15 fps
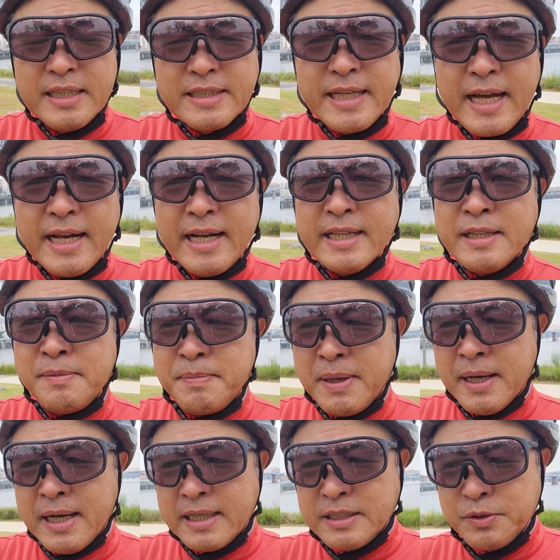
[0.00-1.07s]
이
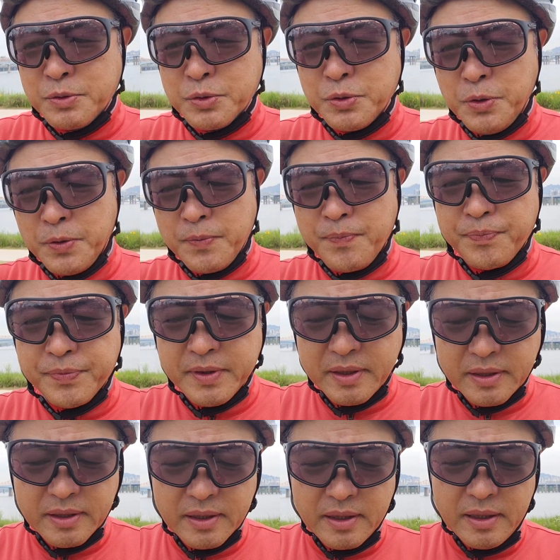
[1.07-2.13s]
사례들만 가지고도
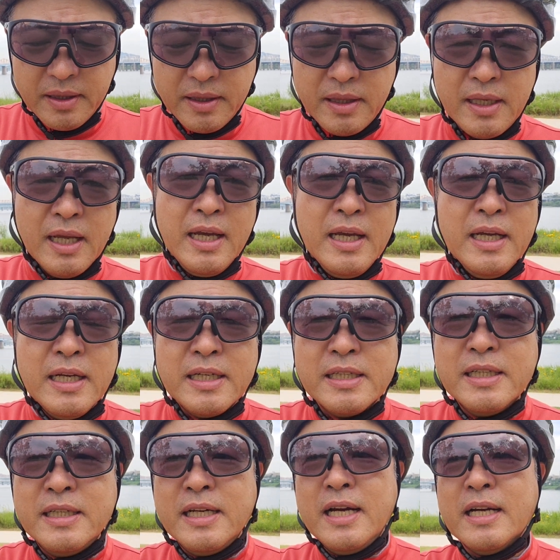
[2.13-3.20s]

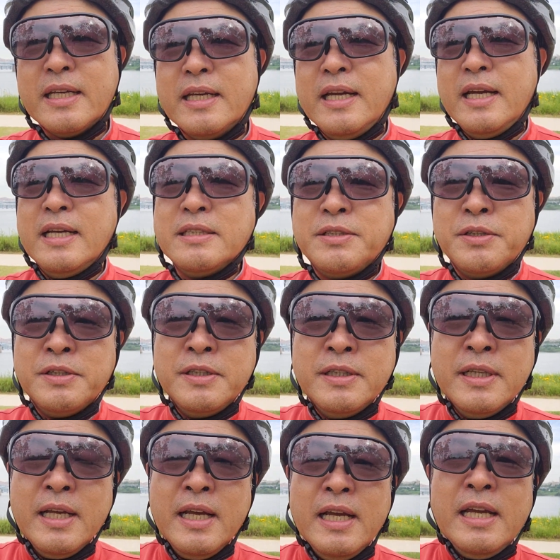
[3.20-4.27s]

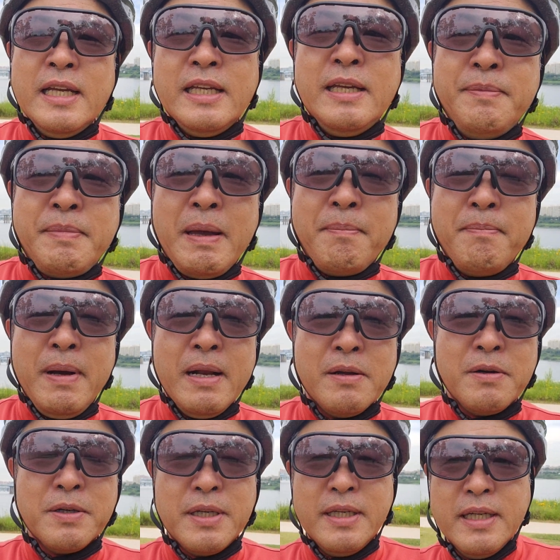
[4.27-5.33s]
의학계에서는 이 맨발
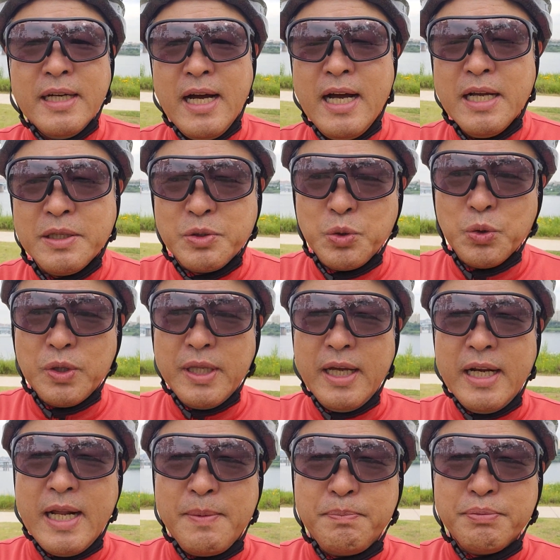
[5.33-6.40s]
걷기가
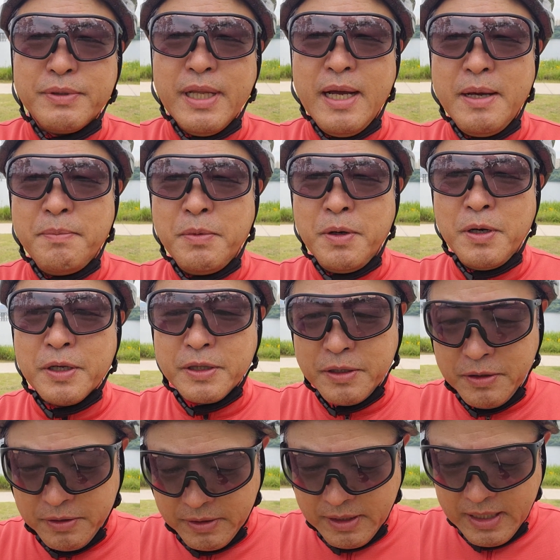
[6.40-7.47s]
좋다 나쁘다 뭐
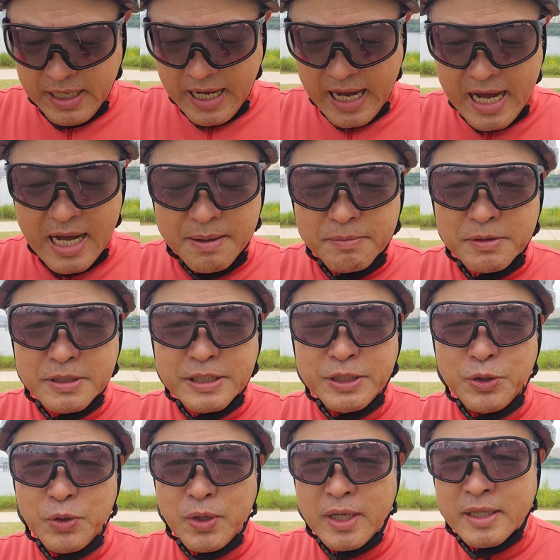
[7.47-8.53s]
어떤 암을
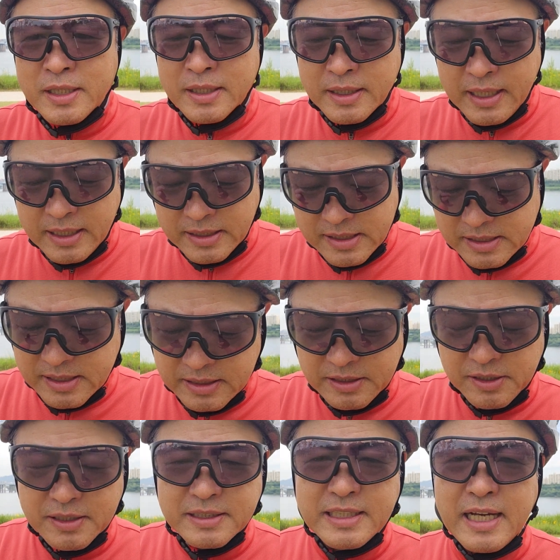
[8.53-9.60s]
치료했는데
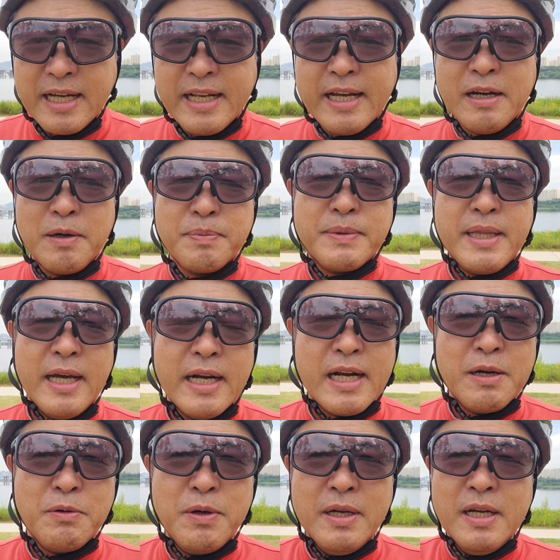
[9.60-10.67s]
실증적인 사례가
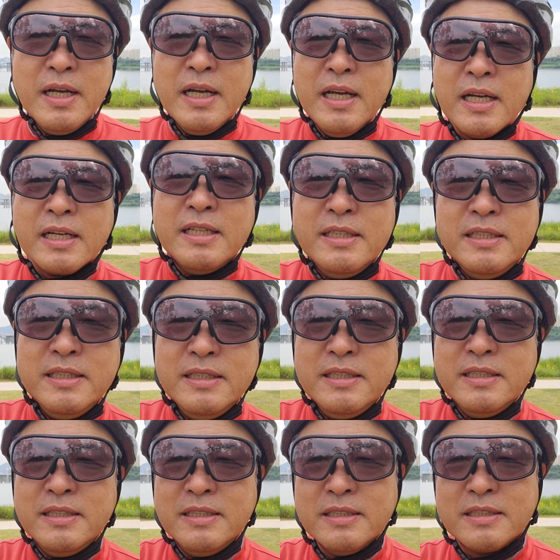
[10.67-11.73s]
없다라고
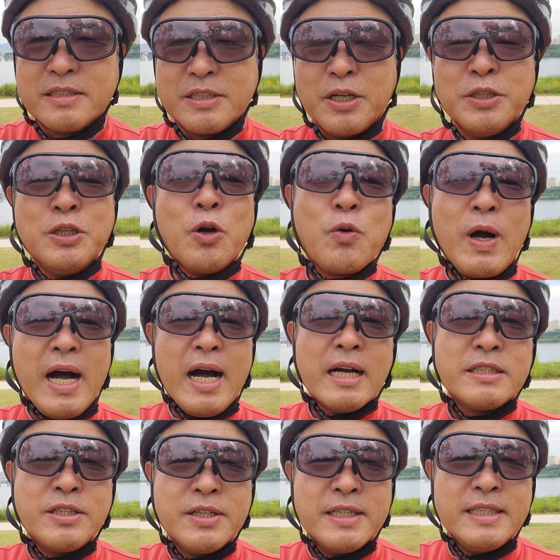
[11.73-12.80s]
그 전혀
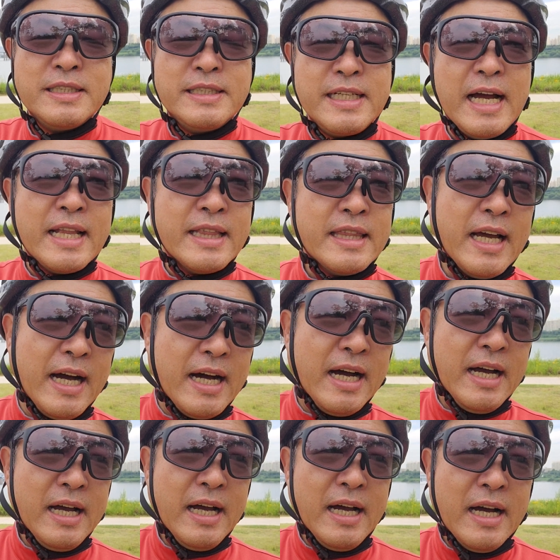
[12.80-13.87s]
과학적이지
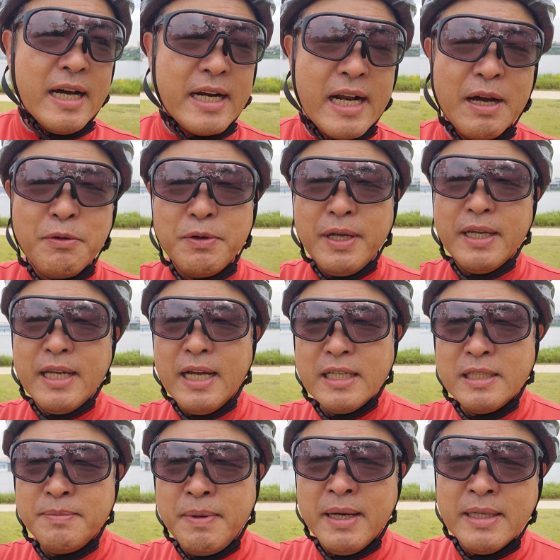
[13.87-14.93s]
않다라고
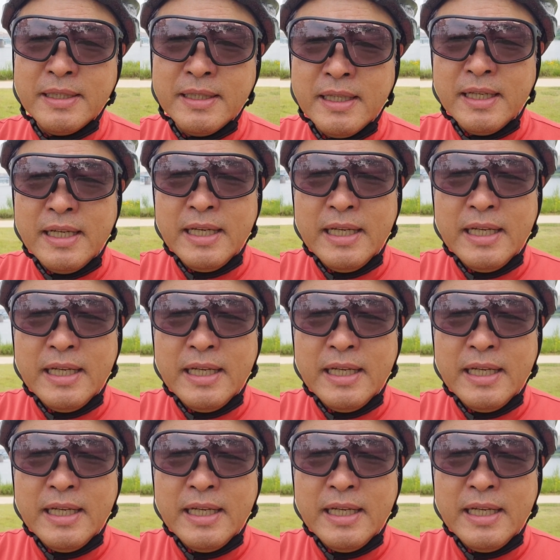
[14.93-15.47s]
얘기하지만은